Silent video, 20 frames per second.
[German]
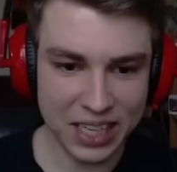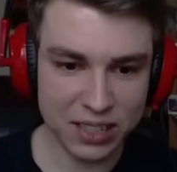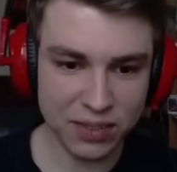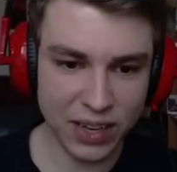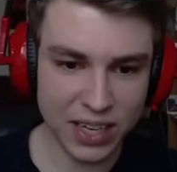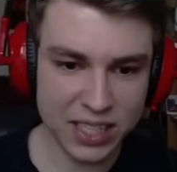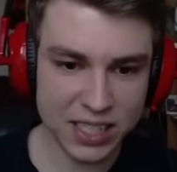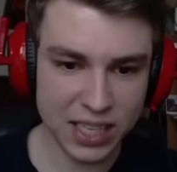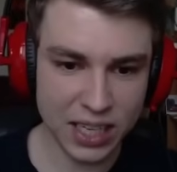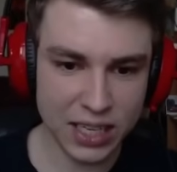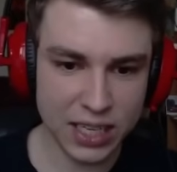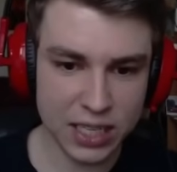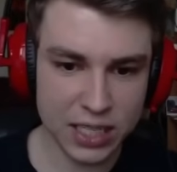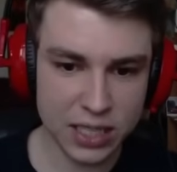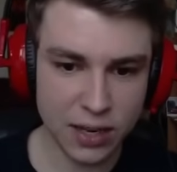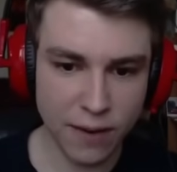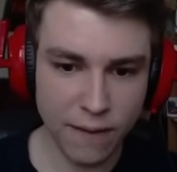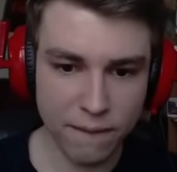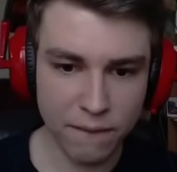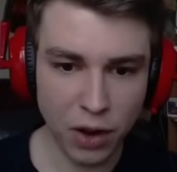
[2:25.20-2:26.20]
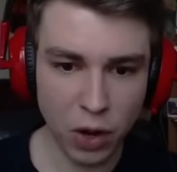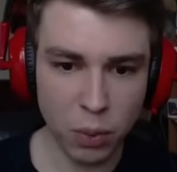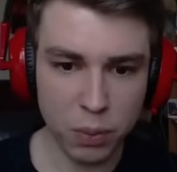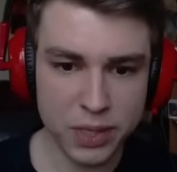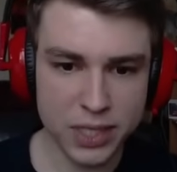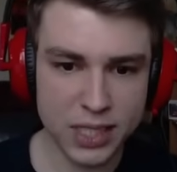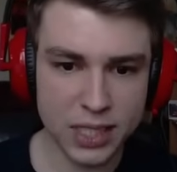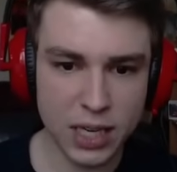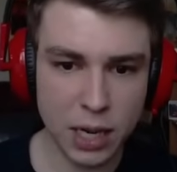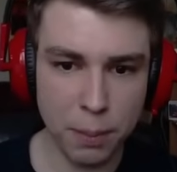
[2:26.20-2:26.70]
ich weiß ja nicht. Warum
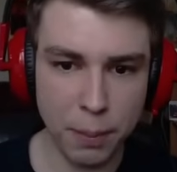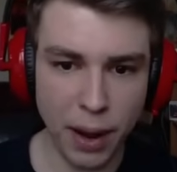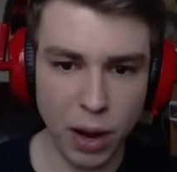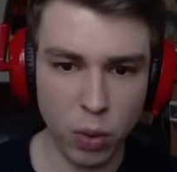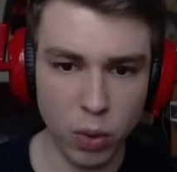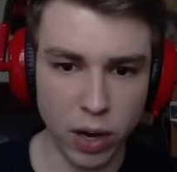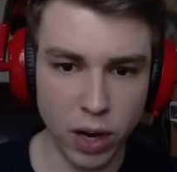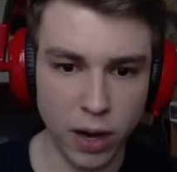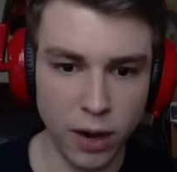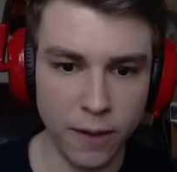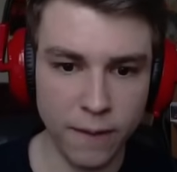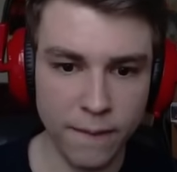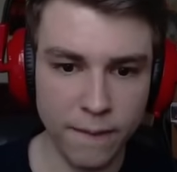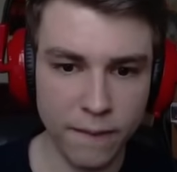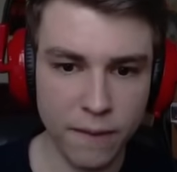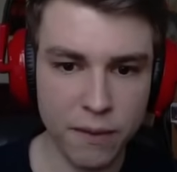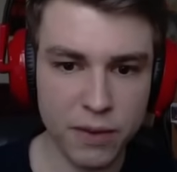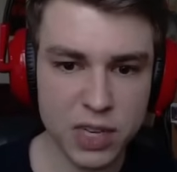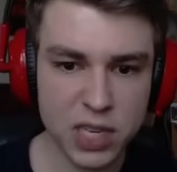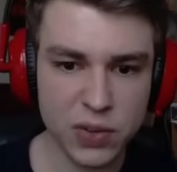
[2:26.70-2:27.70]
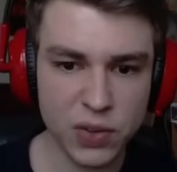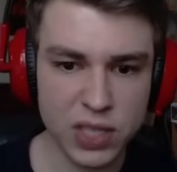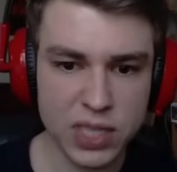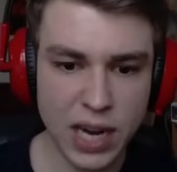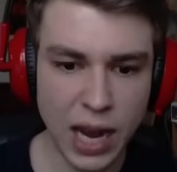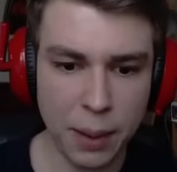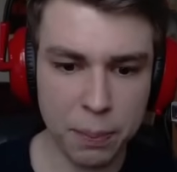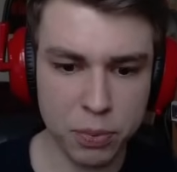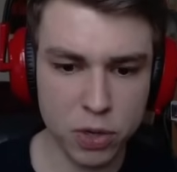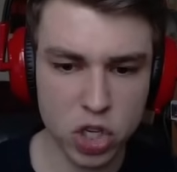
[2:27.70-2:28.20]
ist hier eine Mauer? Was wird
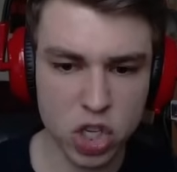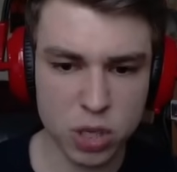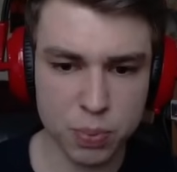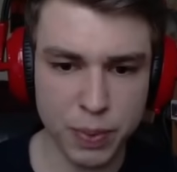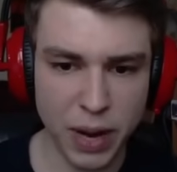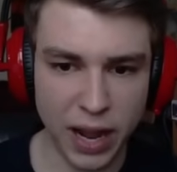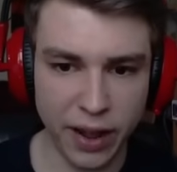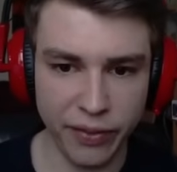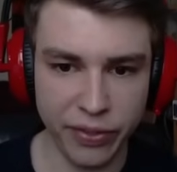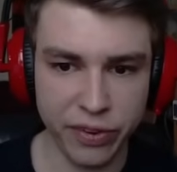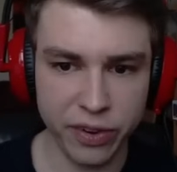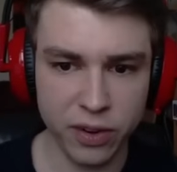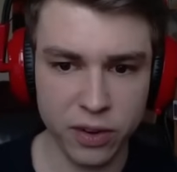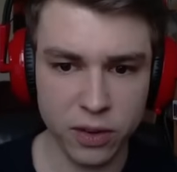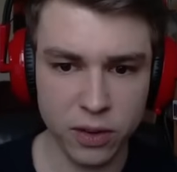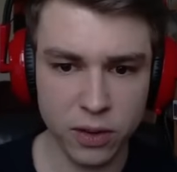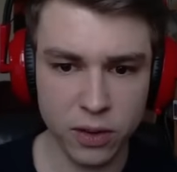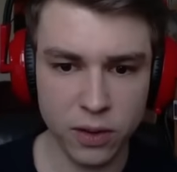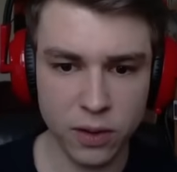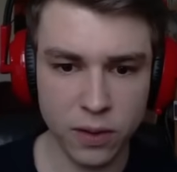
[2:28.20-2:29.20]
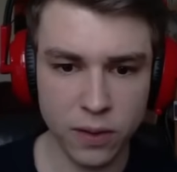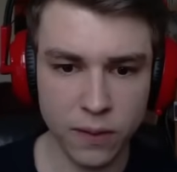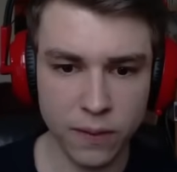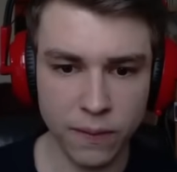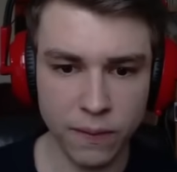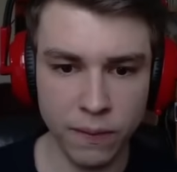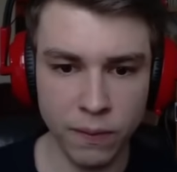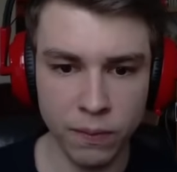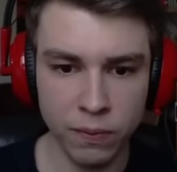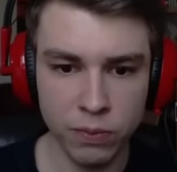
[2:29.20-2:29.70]
hier abgesperrt?
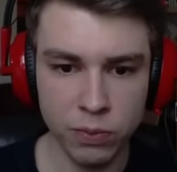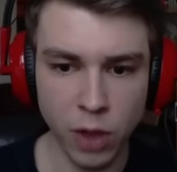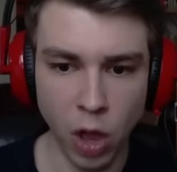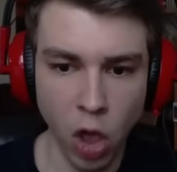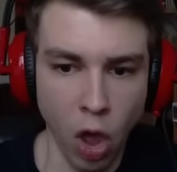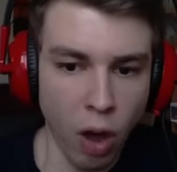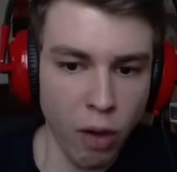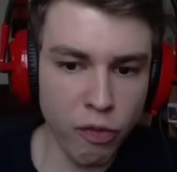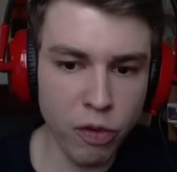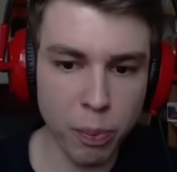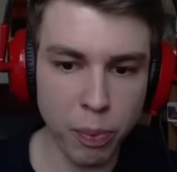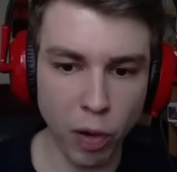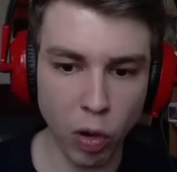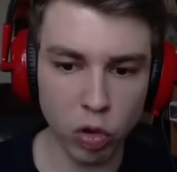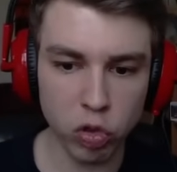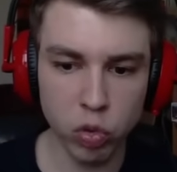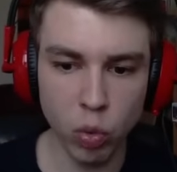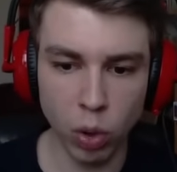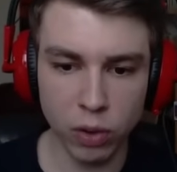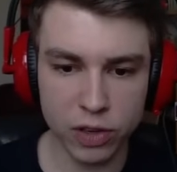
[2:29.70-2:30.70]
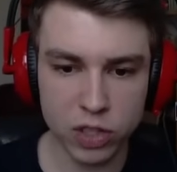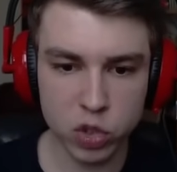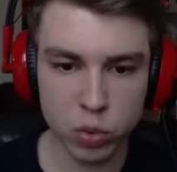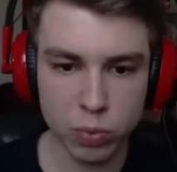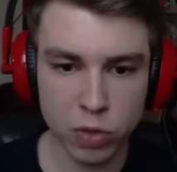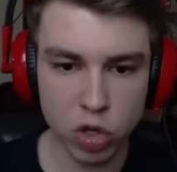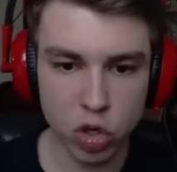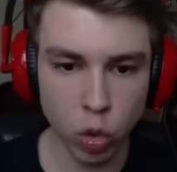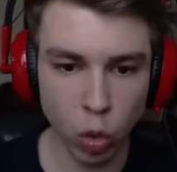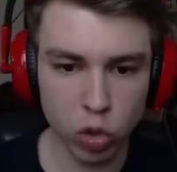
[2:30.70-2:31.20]
Naja, wir brauchten irgendwas, um
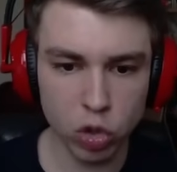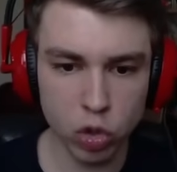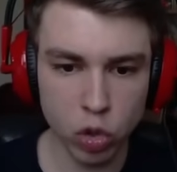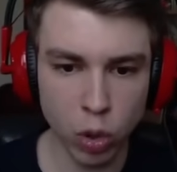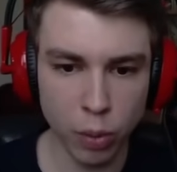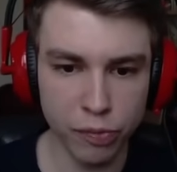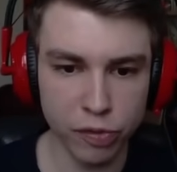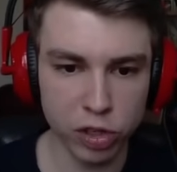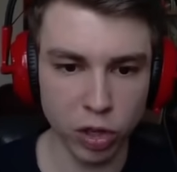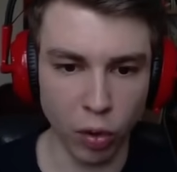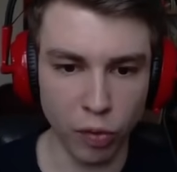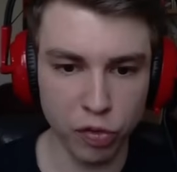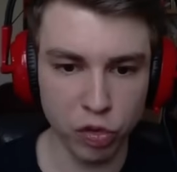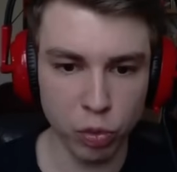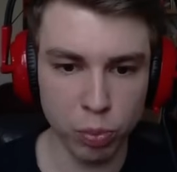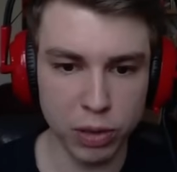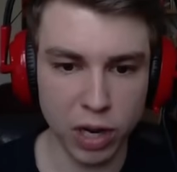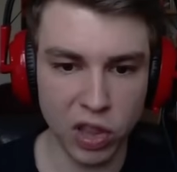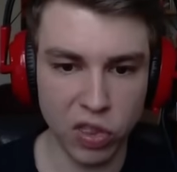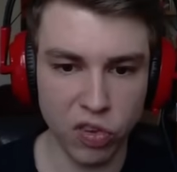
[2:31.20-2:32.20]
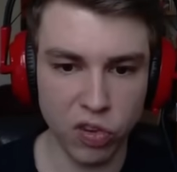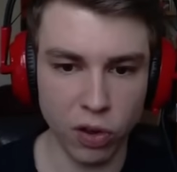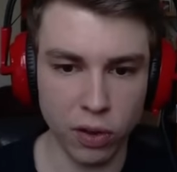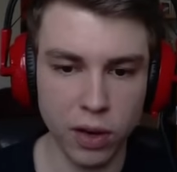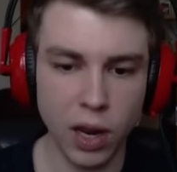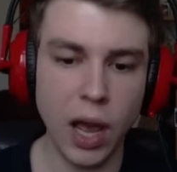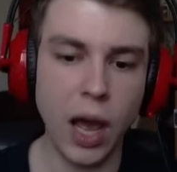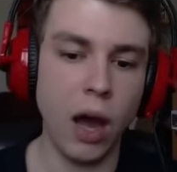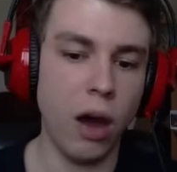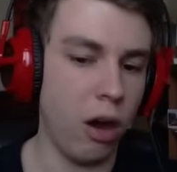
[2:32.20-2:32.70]
die Totenköpfe drauf zu platzieren.
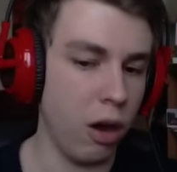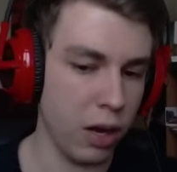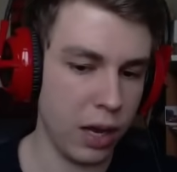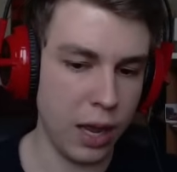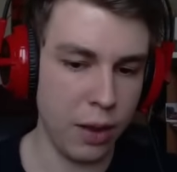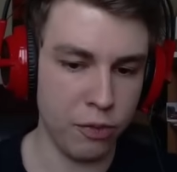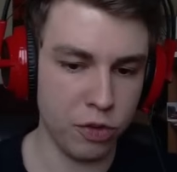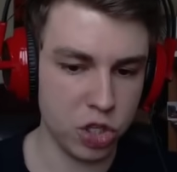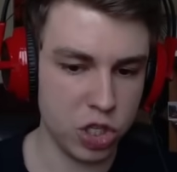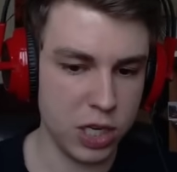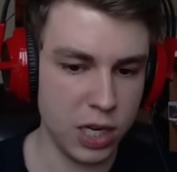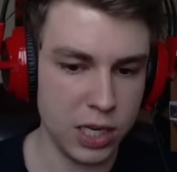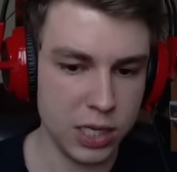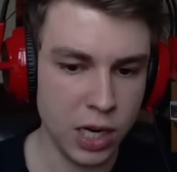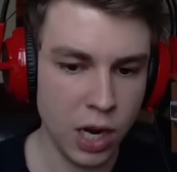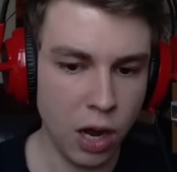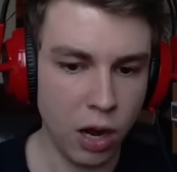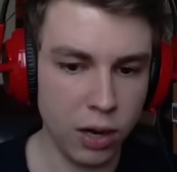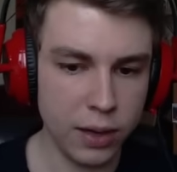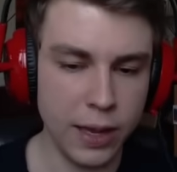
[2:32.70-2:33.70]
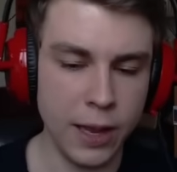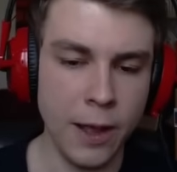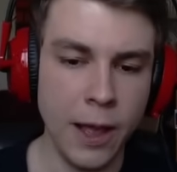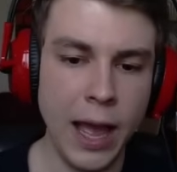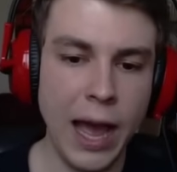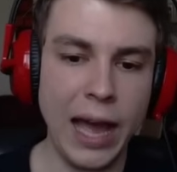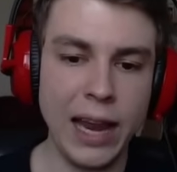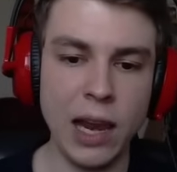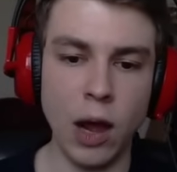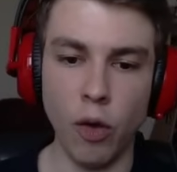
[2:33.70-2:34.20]
Ah, okay, verstehe ich. Okay,
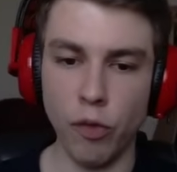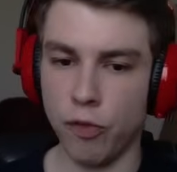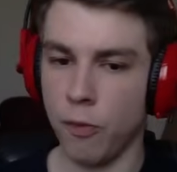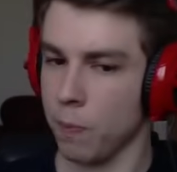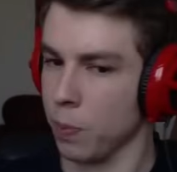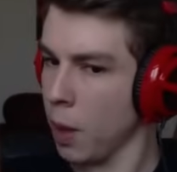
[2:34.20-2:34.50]
Anlauf.